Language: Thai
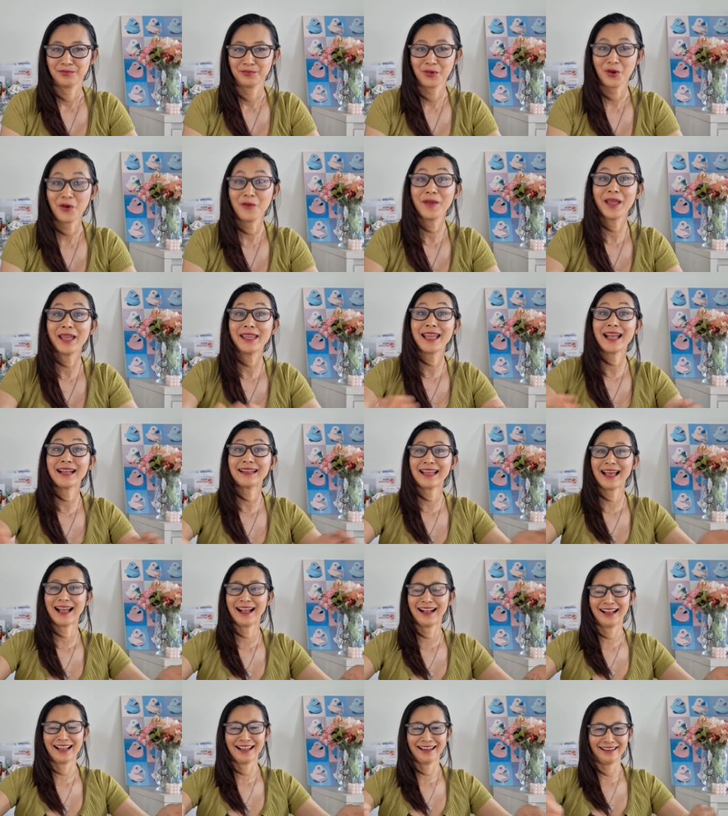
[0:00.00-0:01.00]
พ่อแม่แยก
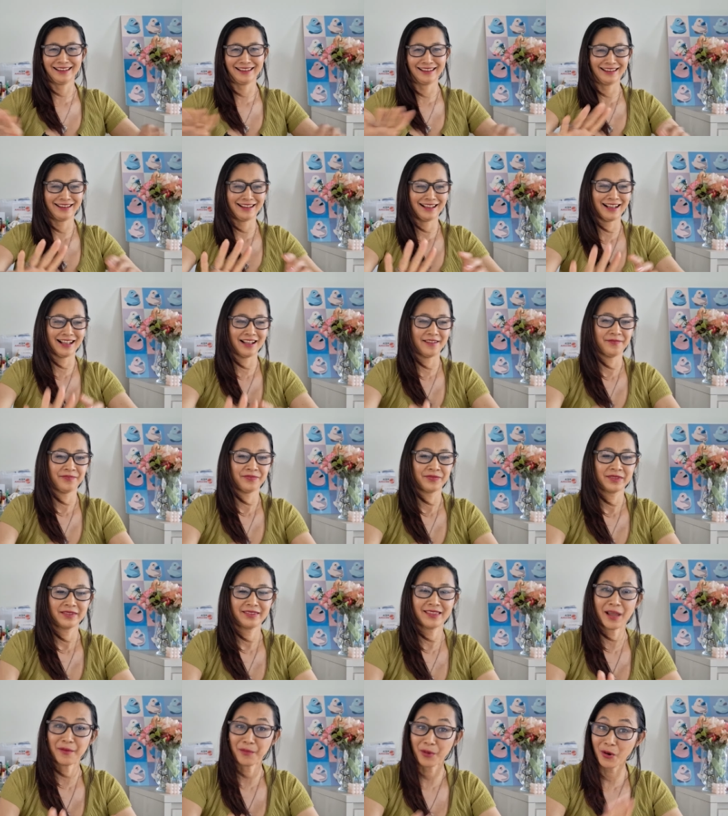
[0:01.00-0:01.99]
ทางกันนะคะ
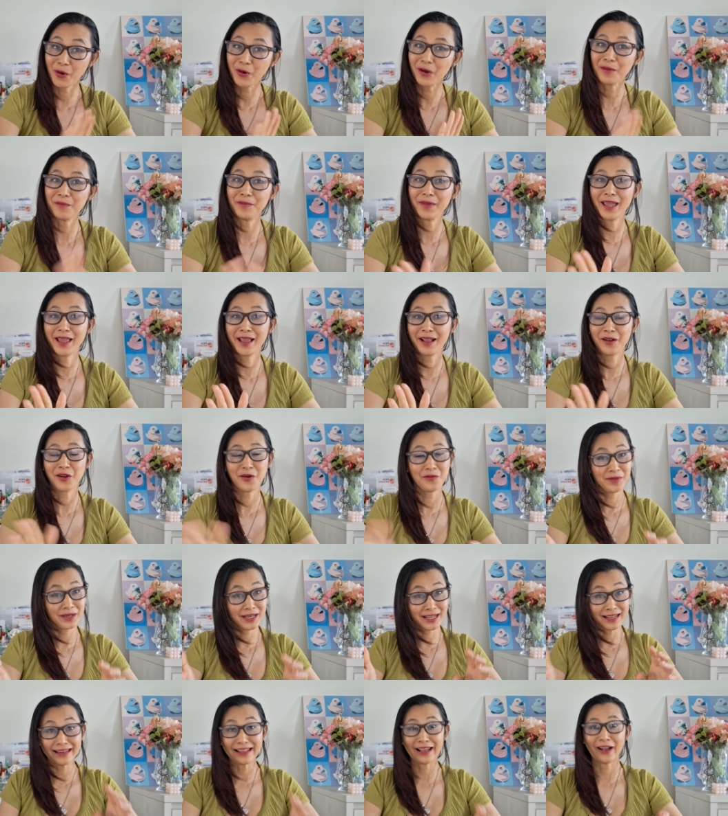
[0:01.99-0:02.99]
แต่พ่อกับแม่ก็
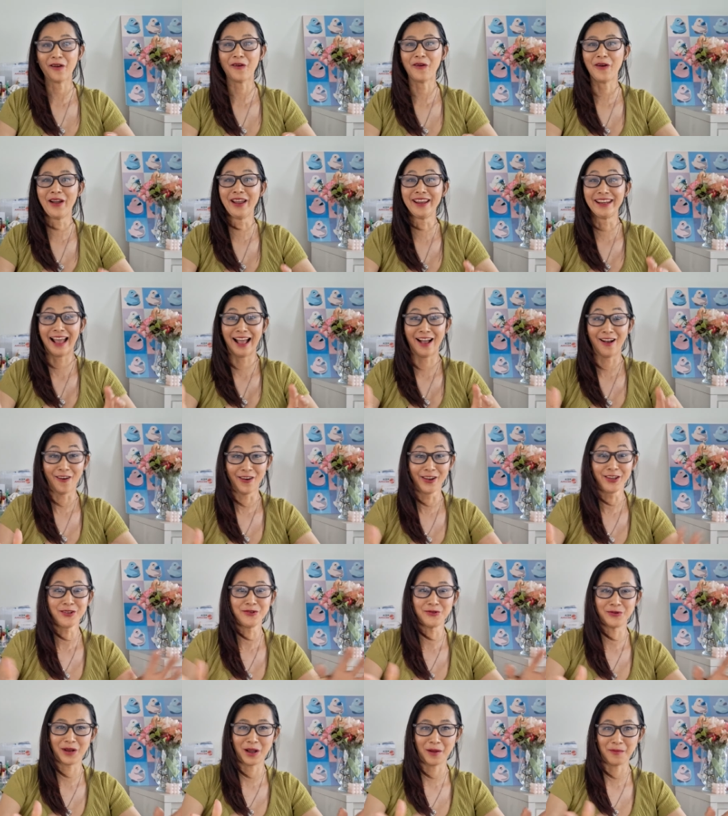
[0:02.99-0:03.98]
ไม่ได้เลี้ยงอ้อยนะอ้อย
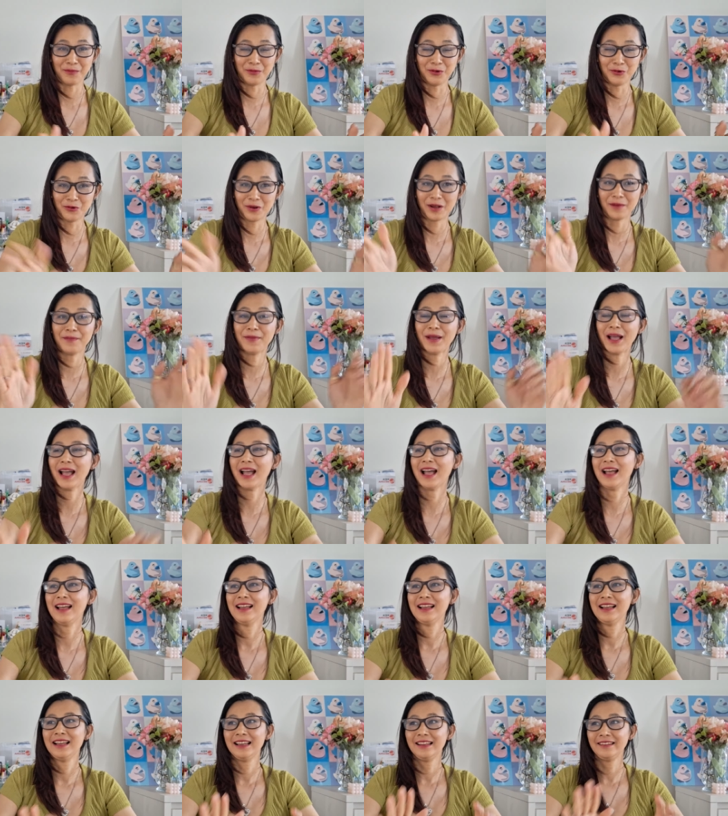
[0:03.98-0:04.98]
อยู่กับลุงกับป้า
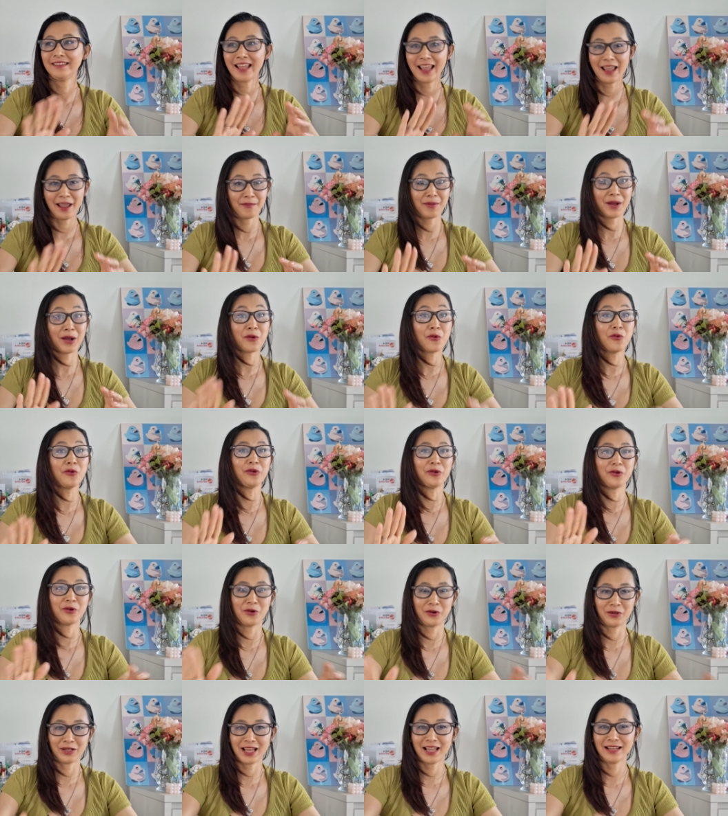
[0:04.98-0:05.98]
แต่พระคุณ
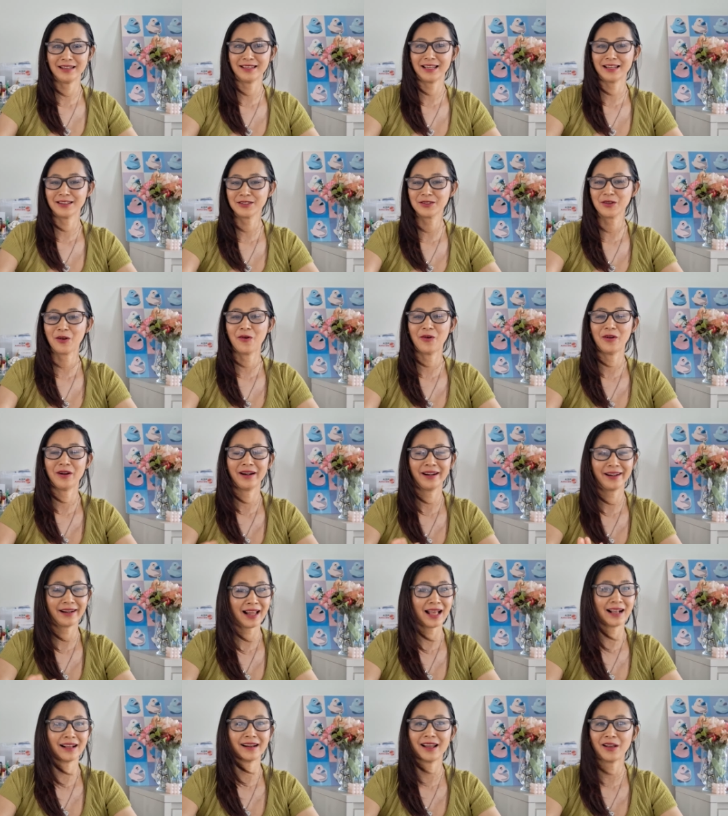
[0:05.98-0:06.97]
ของท่านทั้งสอง
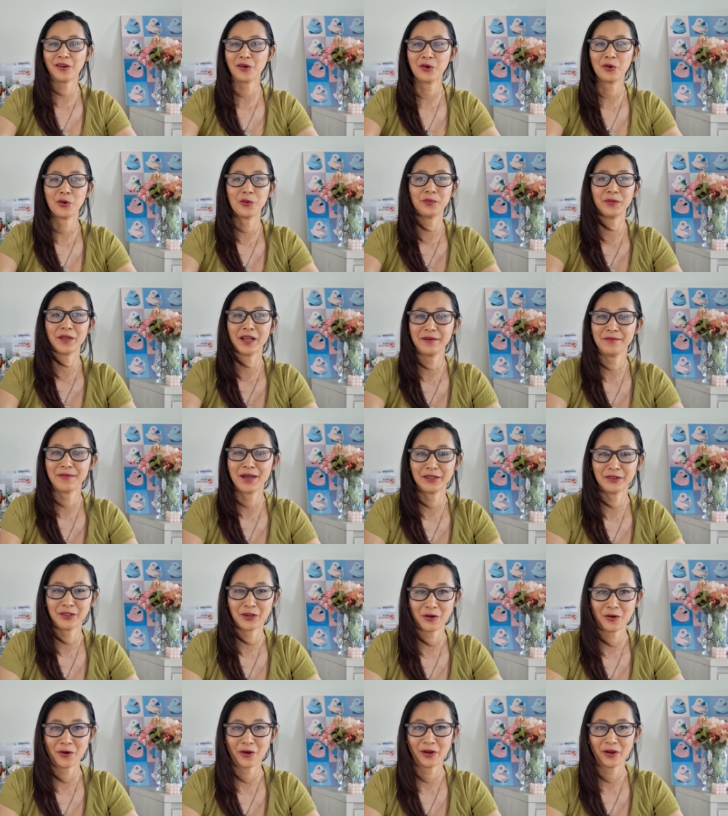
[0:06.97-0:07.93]
รักและเคารพท่านมาตล